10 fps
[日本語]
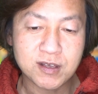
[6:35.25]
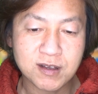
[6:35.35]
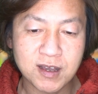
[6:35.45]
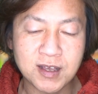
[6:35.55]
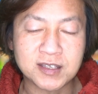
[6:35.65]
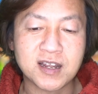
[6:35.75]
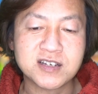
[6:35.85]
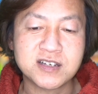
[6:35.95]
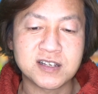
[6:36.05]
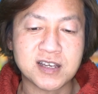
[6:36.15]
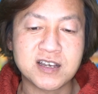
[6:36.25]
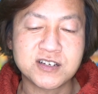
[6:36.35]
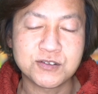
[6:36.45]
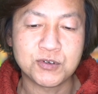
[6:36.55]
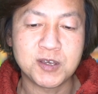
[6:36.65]
回新しい最
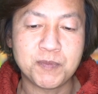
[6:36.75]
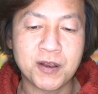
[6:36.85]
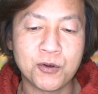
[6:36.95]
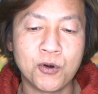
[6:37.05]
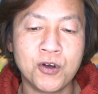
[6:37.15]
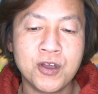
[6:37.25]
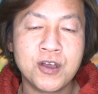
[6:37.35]
新のEパレを